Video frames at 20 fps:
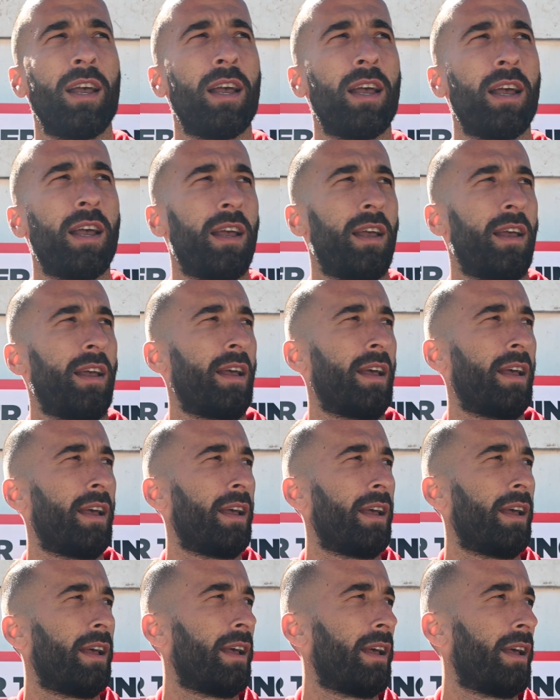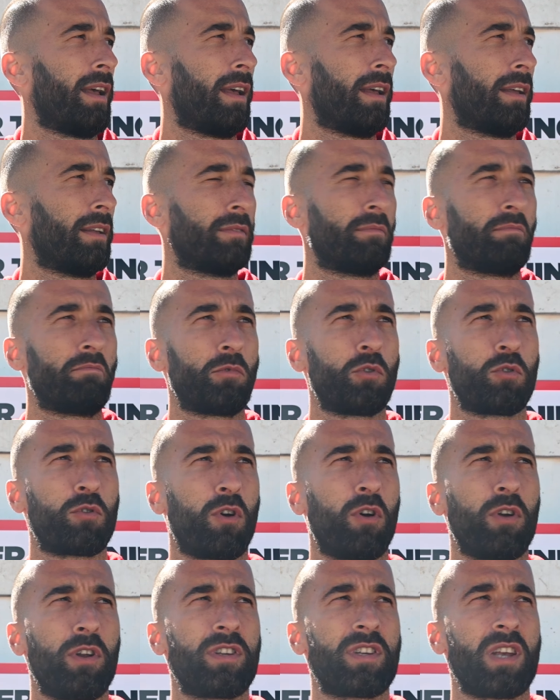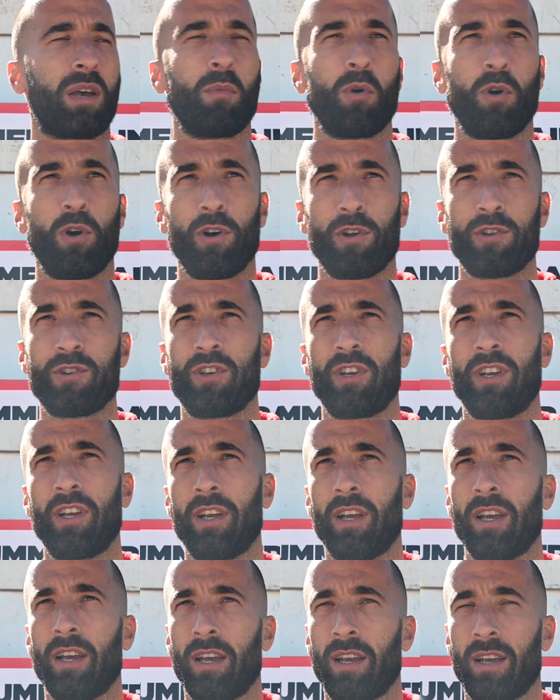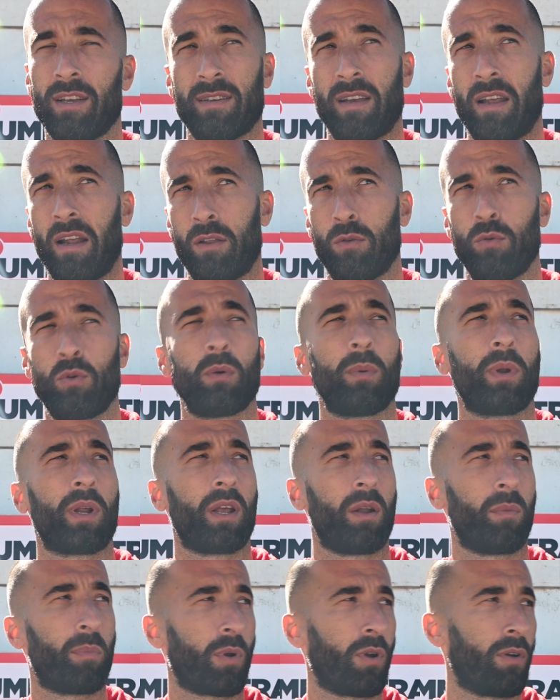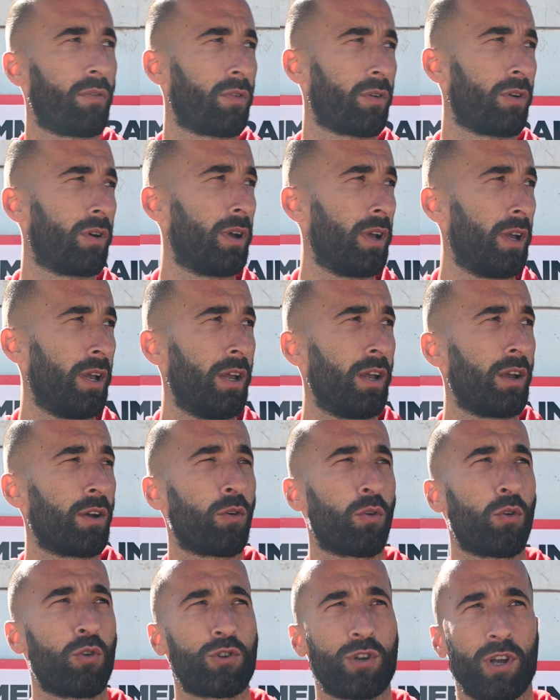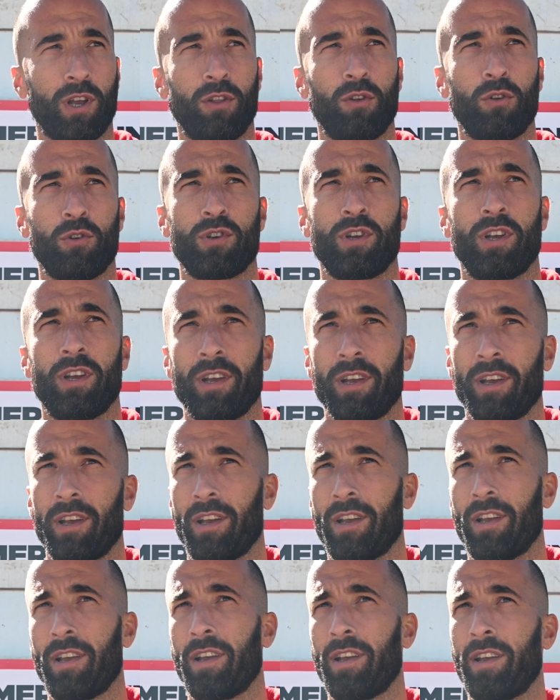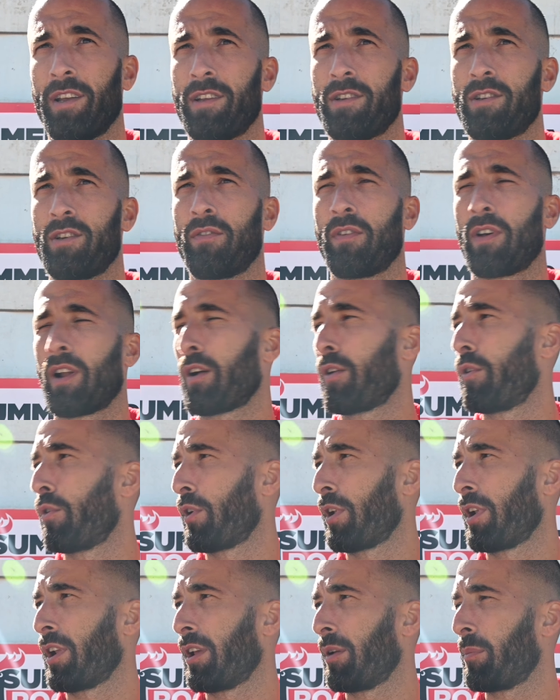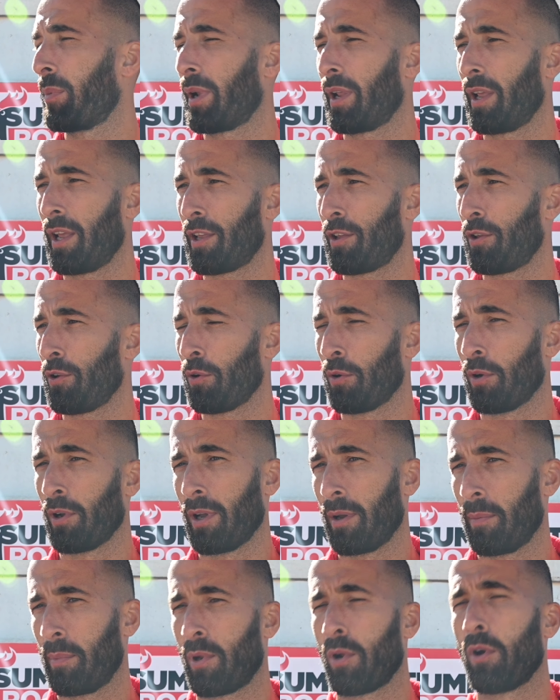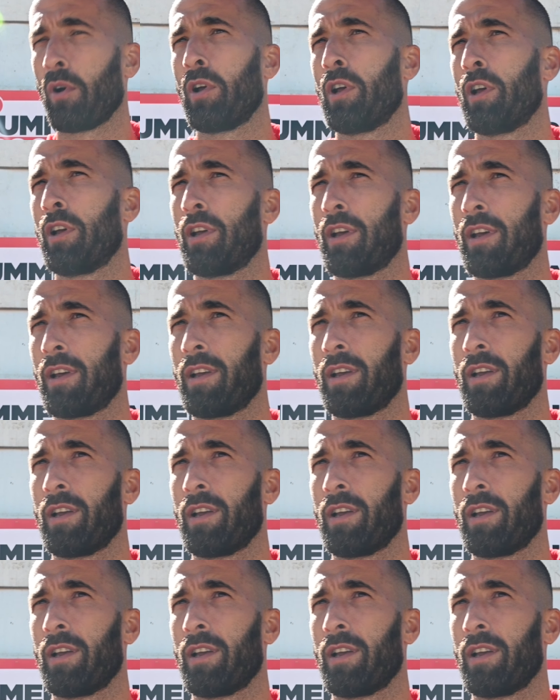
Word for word: Eh, so, iniziamo oggi, eh, sarà duro perché il prof conoscendolo ci, eh, ci farà correre parecchio, eh, però è,